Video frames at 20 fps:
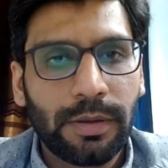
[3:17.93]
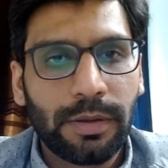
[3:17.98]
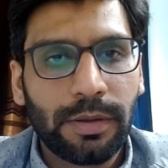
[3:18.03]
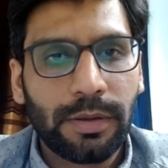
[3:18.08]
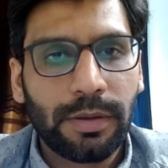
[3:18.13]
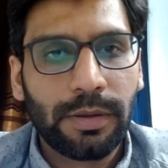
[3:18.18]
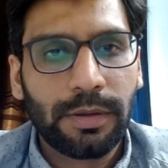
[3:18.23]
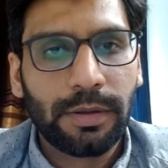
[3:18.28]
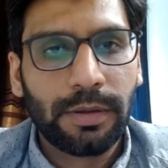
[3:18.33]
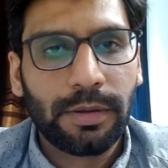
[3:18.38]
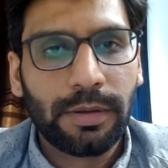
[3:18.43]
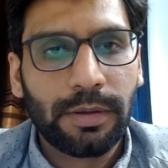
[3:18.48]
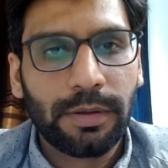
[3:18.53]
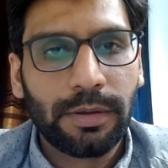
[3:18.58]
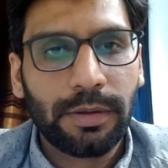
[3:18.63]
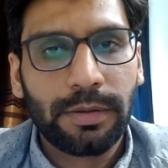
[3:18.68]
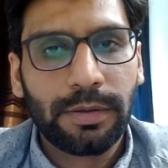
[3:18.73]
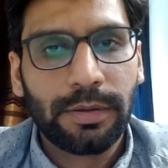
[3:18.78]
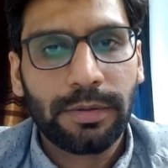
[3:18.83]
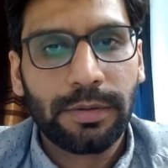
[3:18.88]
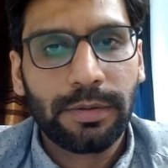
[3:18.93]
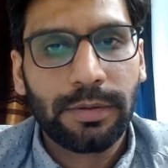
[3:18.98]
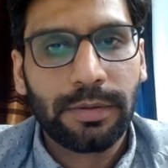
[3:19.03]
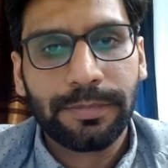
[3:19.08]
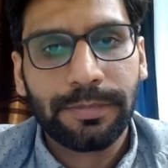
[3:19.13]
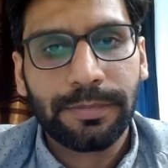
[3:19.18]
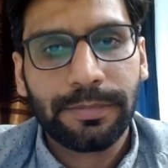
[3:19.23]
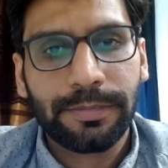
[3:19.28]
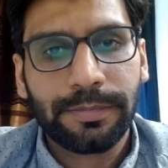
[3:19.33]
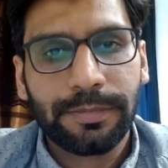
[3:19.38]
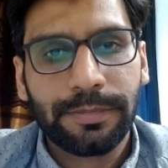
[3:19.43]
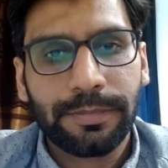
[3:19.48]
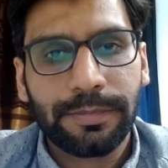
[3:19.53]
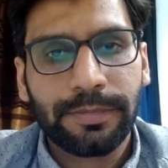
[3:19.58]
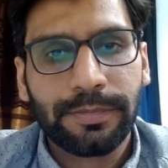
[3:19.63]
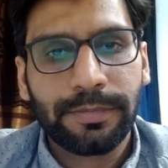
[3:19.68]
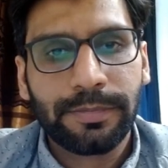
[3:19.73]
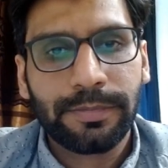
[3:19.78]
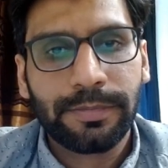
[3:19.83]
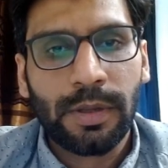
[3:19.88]
बहुत इजी स्टेप्स हैं
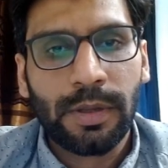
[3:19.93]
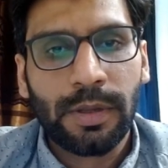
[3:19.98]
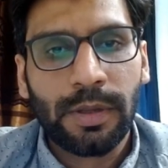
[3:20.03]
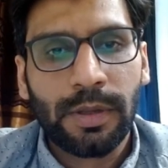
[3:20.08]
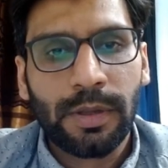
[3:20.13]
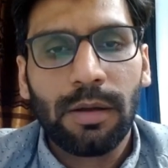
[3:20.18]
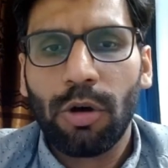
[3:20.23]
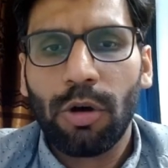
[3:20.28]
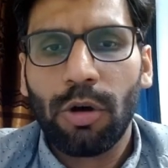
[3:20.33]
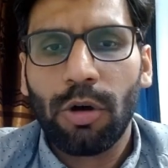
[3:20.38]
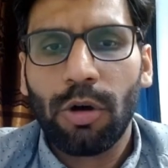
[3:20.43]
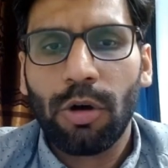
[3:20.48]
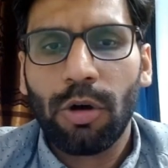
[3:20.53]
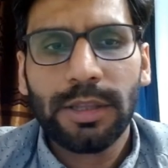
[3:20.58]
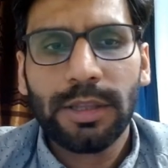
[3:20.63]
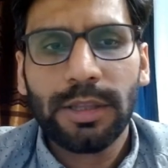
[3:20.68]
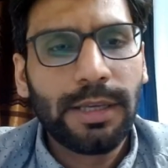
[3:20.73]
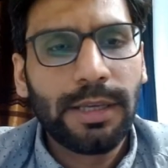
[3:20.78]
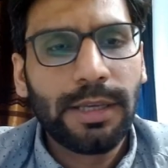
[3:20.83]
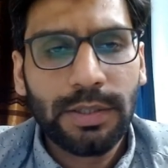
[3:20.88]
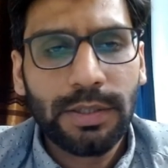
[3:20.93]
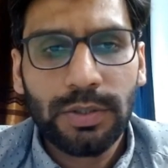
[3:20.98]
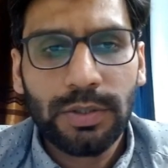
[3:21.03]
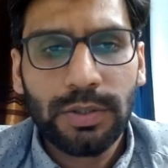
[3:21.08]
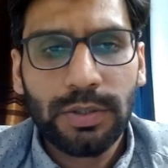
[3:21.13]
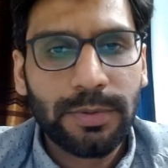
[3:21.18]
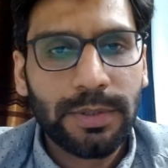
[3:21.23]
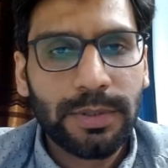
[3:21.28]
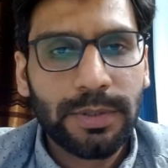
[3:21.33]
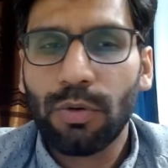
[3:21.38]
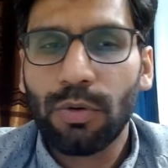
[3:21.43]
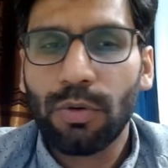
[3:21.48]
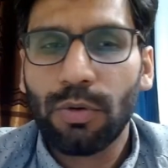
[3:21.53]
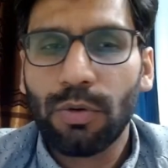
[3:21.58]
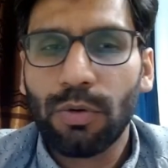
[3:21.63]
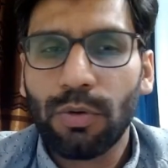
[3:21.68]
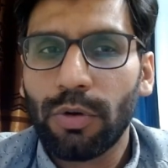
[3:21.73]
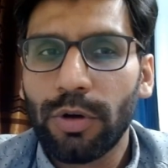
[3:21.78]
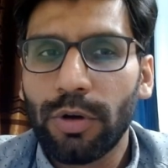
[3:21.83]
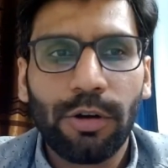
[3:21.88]
कोई इसमें रॉकेट साइंस नहीं है विद इन
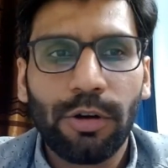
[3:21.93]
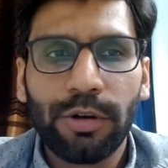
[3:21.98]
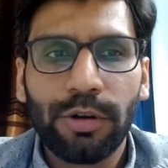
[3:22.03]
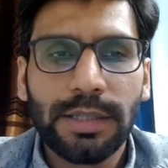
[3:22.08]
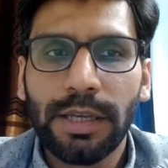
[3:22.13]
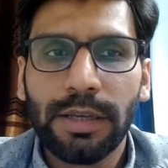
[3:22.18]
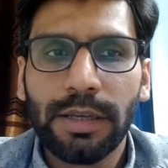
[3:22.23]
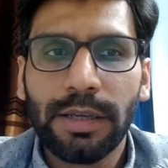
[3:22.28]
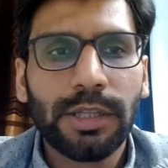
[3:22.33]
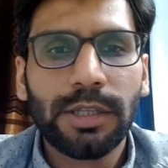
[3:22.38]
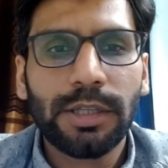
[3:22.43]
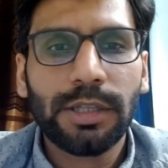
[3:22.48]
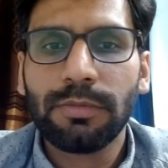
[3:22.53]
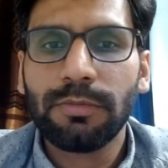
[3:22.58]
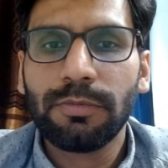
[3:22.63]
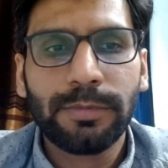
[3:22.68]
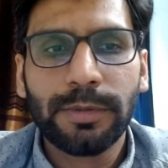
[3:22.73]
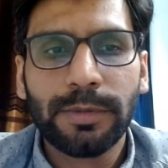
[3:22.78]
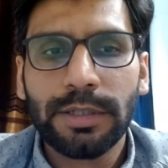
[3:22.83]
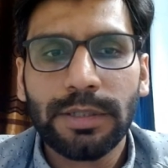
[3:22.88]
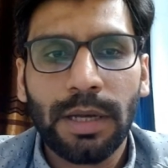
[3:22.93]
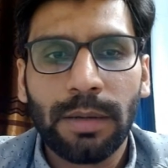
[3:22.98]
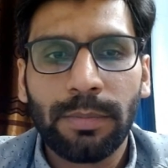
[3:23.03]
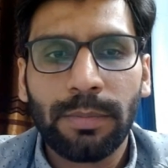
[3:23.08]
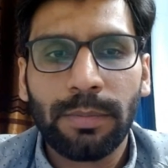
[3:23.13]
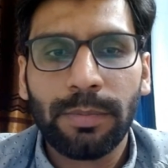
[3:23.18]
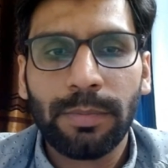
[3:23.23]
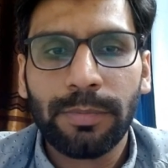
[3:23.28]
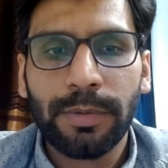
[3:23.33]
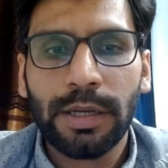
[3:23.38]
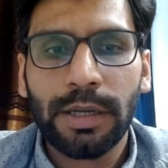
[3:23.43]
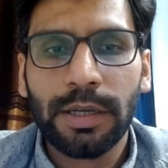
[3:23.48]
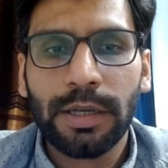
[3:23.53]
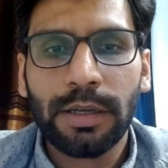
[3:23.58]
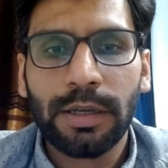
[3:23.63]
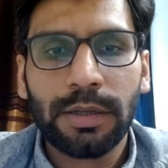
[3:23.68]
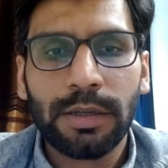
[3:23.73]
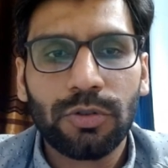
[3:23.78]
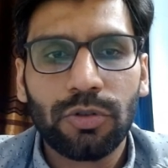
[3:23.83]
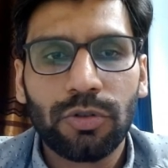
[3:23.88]
फाइव मिनट्स आप अपना जो है वो
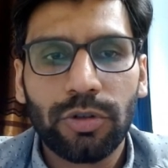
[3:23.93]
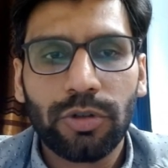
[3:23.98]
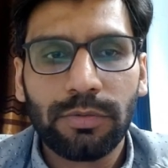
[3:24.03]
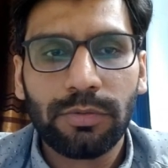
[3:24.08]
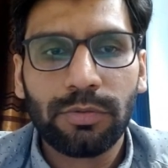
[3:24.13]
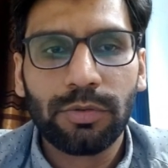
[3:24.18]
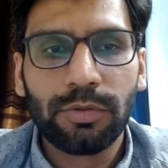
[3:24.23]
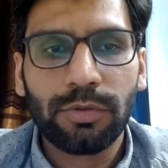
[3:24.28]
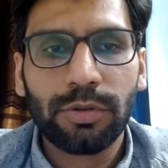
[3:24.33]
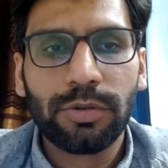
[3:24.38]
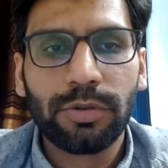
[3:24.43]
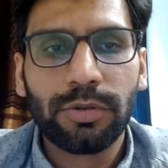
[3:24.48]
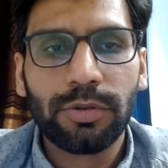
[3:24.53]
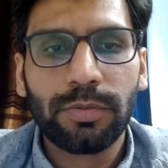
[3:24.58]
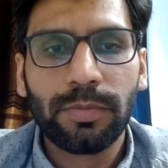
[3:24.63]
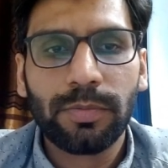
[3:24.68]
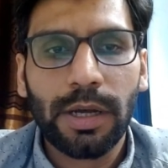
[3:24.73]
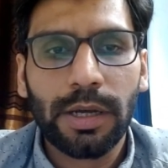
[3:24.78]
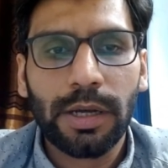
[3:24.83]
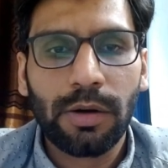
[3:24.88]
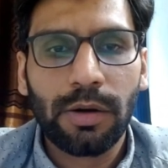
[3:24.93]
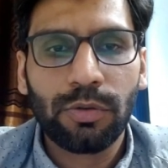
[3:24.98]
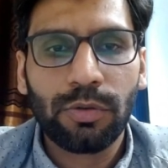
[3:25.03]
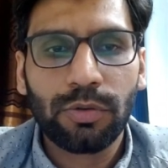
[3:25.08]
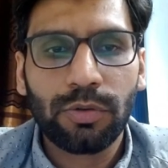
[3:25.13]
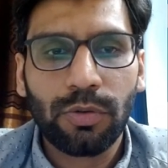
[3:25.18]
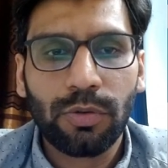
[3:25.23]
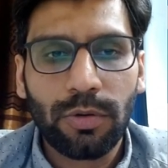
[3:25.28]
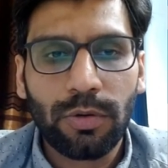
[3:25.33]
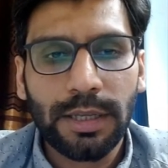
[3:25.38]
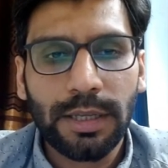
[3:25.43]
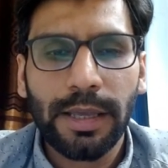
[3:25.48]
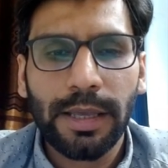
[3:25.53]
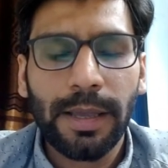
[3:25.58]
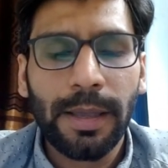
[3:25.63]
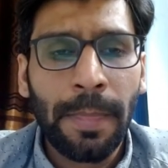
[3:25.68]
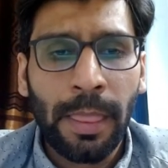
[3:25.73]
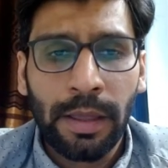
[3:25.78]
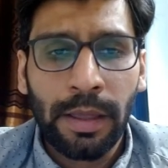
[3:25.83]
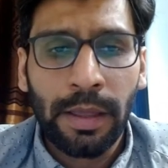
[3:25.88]
अकाउंट खोल सकते हैं
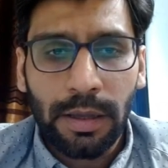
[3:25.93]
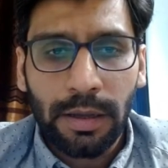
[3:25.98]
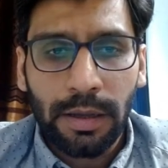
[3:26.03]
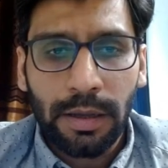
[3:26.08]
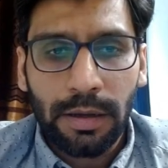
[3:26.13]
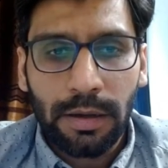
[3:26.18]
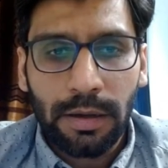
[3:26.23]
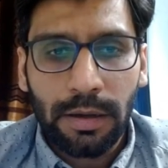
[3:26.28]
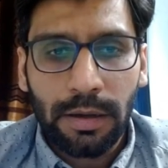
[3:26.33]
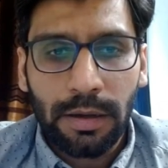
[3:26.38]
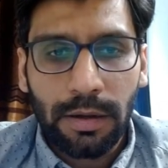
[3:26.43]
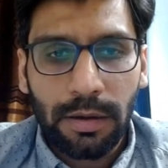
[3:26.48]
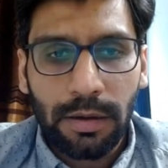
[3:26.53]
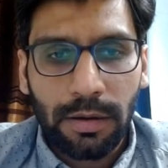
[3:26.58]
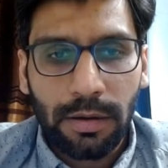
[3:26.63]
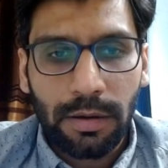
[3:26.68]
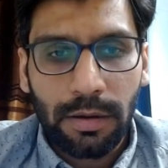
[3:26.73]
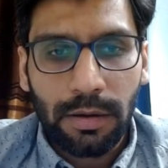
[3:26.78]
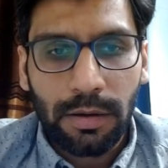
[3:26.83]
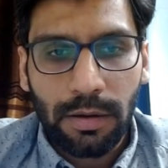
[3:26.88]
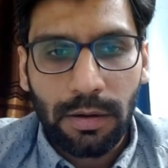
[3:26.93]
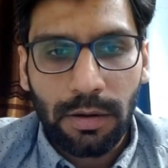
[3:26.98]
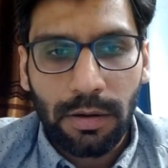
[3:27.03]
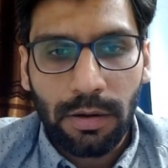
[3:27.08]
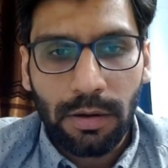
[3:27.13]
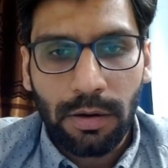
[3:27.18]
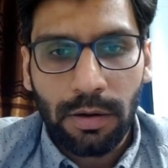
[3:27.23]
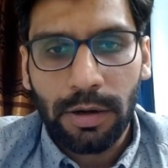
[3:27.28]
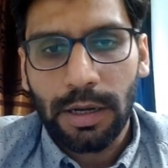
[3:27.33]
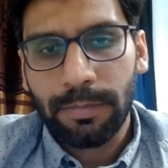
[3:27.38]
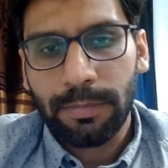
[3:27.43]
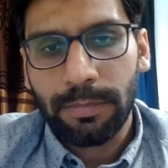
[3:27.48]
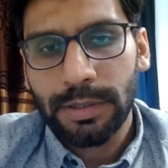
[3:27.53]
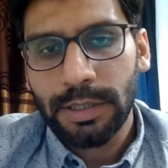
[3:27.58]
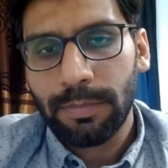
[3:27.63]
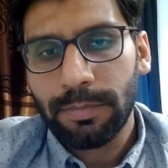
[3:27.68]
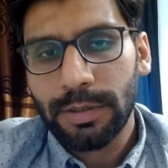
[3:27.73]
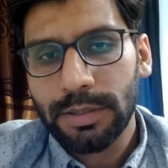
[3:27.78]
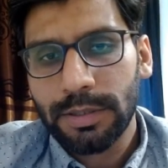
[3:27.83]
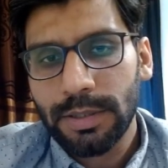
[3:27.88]
और अपना अपने
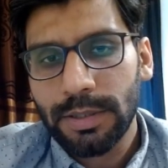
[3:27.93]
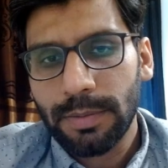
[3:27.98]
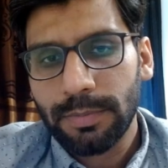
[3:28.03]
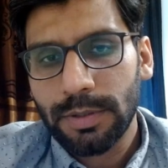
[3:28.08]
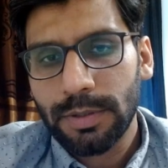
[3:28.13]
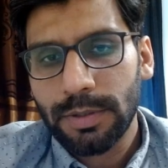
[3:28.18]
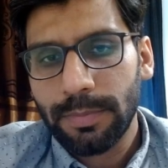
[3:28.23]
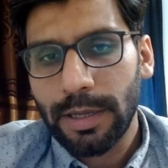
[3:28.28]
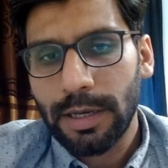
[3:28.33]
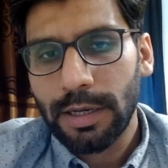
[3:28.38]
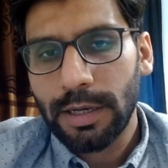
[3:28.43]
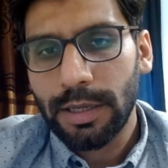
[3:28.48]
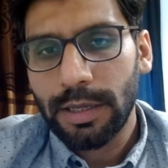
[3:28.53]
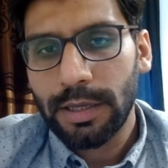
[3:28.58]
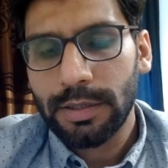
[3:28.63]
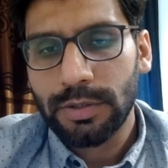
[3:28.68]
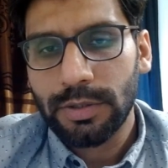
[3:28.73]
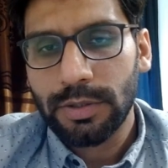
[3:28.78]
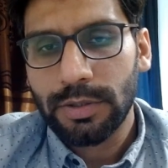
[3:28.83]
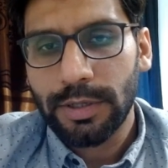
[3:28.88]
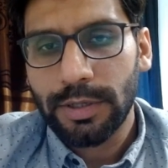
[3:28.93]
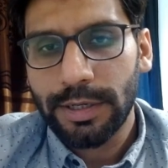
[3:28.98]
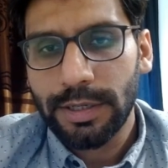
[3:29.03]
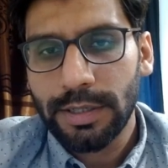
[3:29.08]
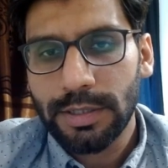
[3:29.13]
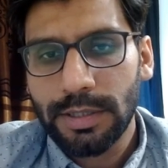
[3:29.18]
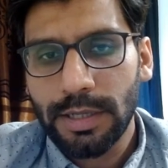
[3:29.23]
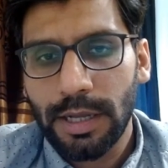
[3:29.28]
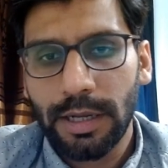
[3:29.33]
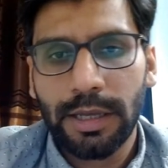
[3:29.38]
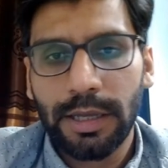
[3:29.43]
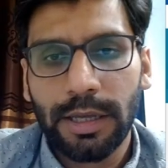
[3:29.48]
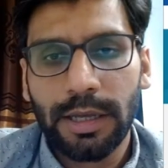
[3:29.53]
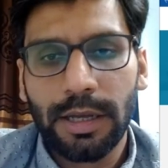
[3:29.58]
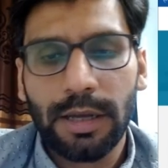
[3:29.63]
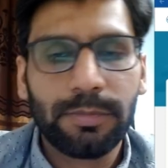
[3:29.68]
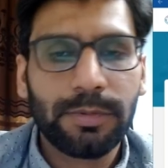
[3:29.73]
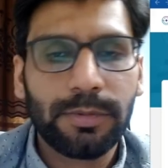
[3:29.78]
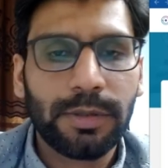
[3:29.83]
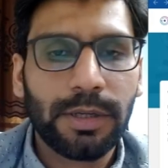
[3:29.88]
सबसे पहले स्टेटस डालना है
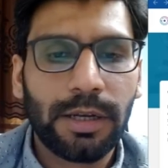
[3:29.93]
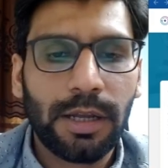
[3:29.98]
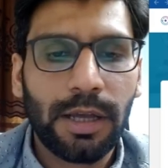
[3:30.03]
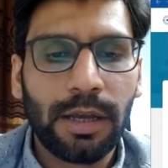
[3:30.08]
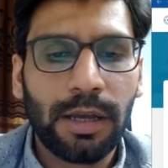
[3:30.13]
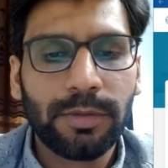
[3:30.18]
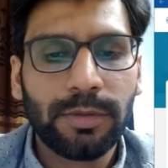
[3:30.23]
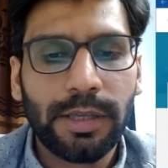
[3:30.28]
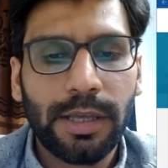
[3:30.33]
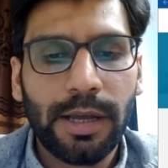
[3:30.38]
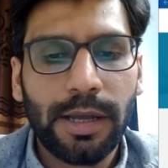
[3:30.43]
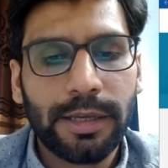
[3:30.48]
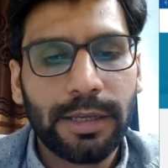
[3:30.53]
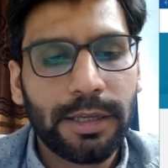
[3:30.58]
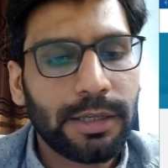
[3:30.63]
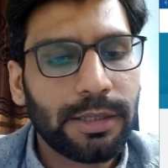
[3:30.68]
आपका नाम क्या है